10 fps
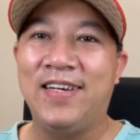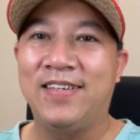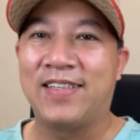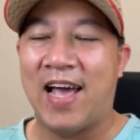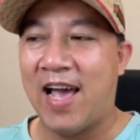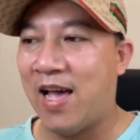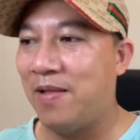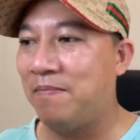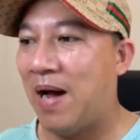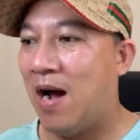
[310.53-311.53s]
người ta
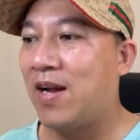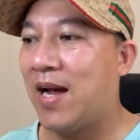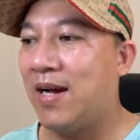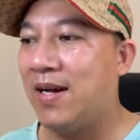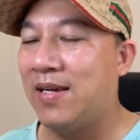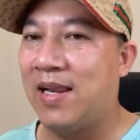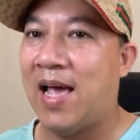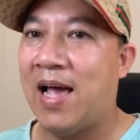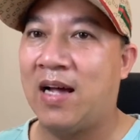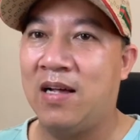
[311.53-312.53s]
bảo rằng
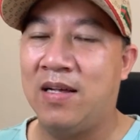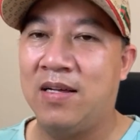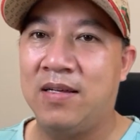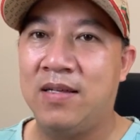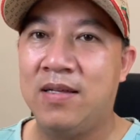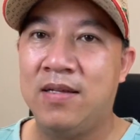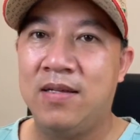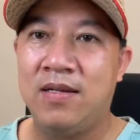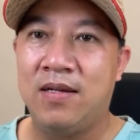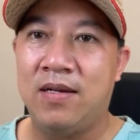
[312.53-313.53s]
là
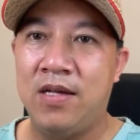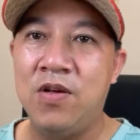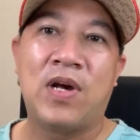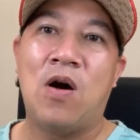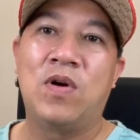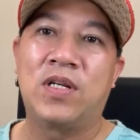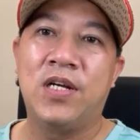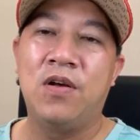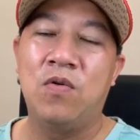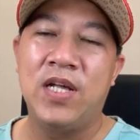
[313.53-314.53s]
yêu cầu luật
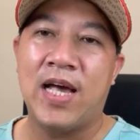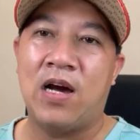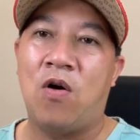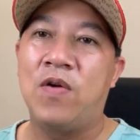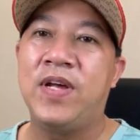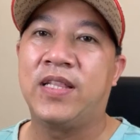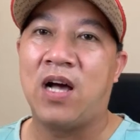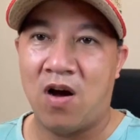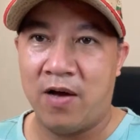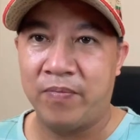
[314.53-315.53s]
sư Vũ đi ra khỏi phiên
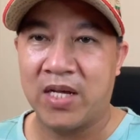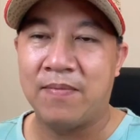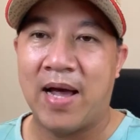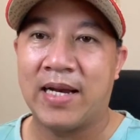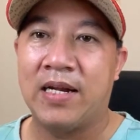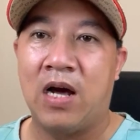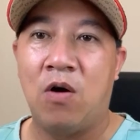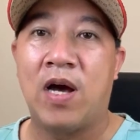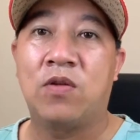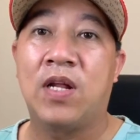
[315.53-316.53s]
tòa, mà các bạn hồi
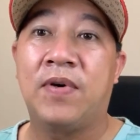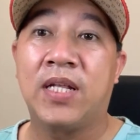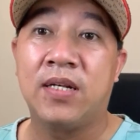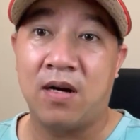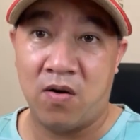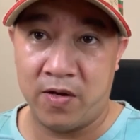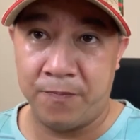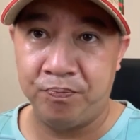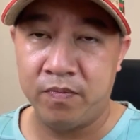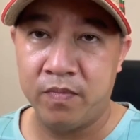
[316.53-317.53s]
qua tôi đã phân tích rồi,
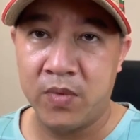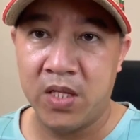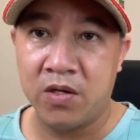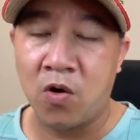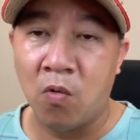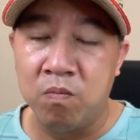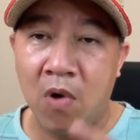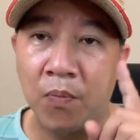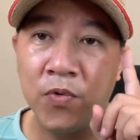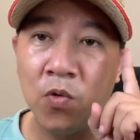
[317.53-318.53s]
cùng
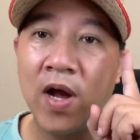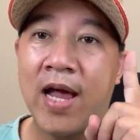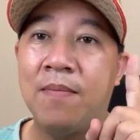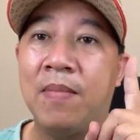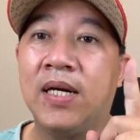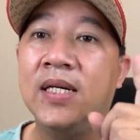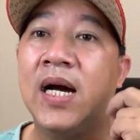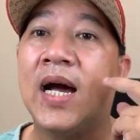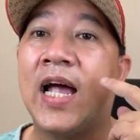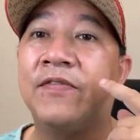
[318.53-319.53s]
một vụ án mà đứng
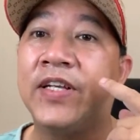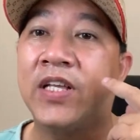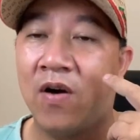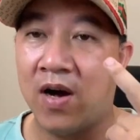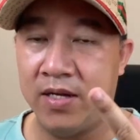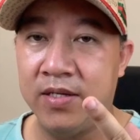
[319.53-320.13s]
ở hai vai trò.